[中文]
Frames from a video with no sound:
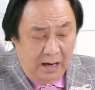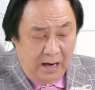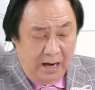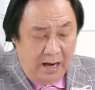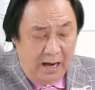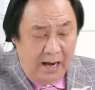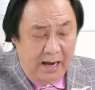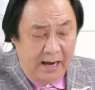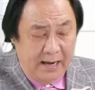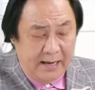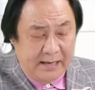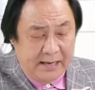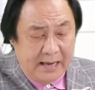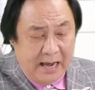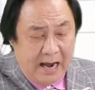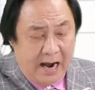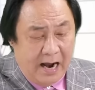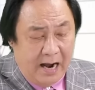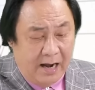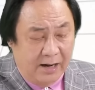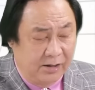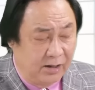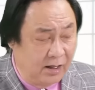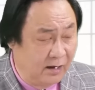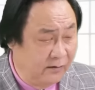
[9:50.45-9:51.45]
哎
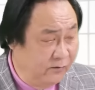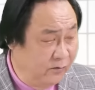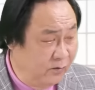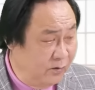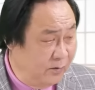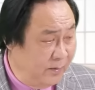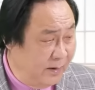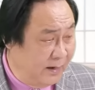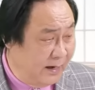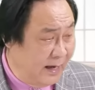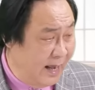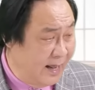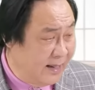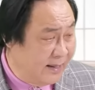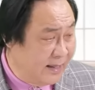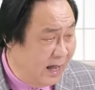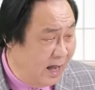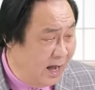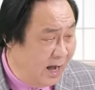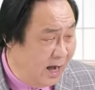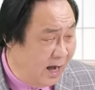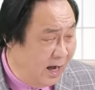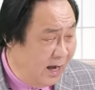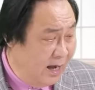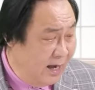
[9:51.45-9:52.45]
呀，千富精密，看一
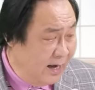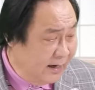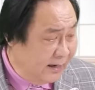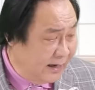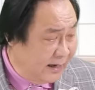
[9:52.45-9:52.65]
下啊，